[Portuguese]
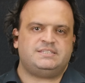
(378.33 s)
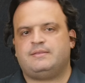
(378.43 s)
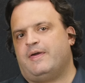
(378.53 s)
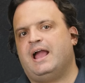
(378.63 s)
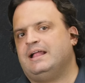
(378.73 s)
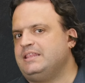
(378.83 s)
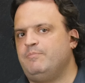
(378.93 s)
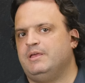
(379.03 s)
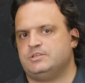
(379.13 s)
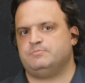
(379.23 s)
estraga
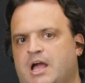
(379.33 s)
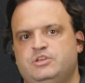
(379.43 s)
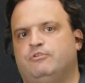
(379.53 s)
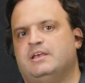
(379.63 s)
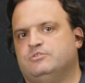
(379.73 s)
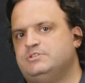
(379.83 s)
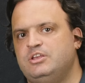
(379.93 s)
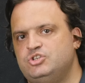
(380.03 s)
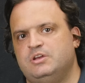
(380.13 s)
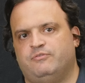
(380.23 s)
até mesmo a divulgação
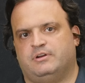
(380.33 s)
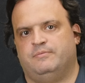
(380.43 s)
científica.